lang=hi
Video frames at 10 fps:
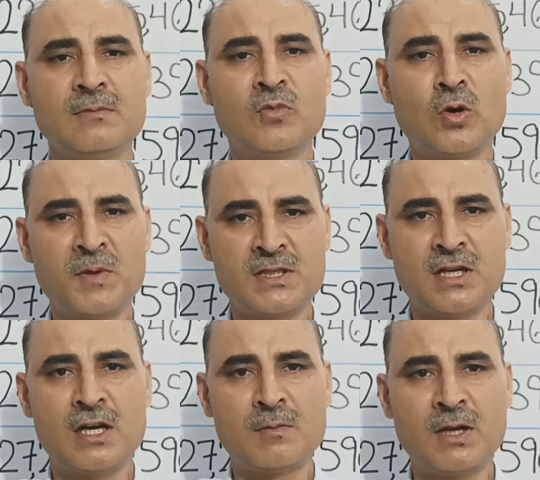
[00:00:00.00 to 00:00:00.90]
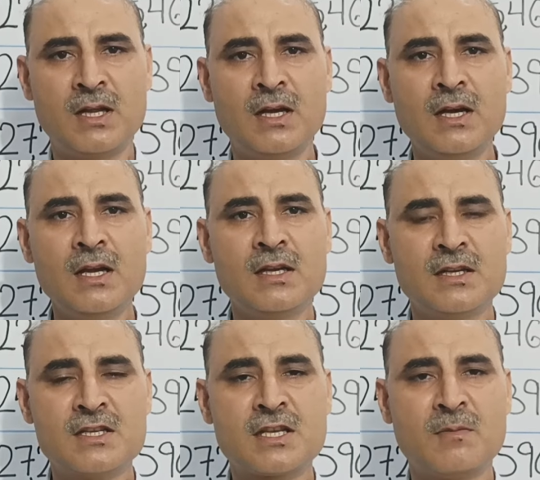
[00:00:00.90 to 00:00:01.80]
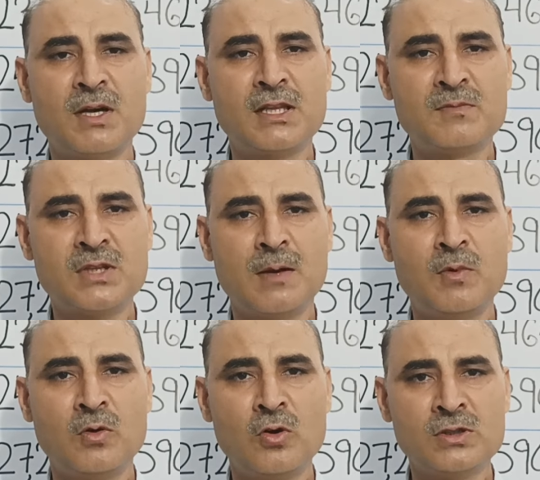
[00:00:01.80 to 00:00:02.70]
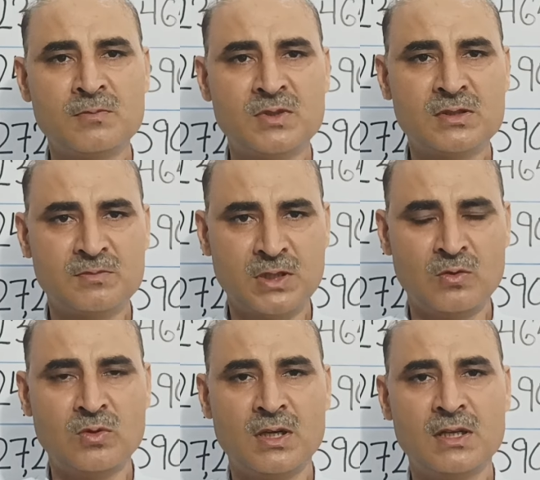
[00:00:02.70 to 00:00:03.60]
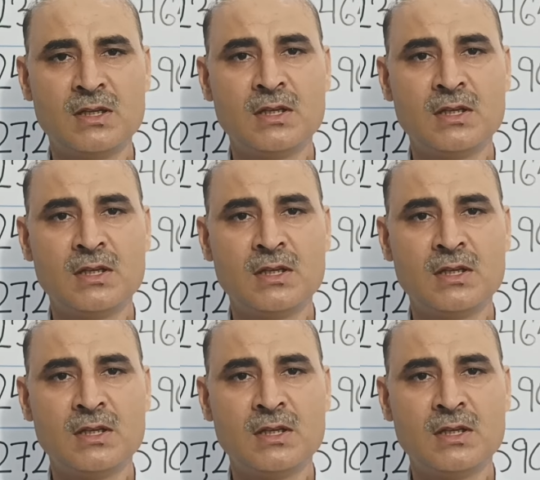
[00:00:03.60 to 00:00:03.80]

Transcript: बोर्ड पे चार्ट बनाया है इसके माध्यम से आप लोगों को समझाऊंगा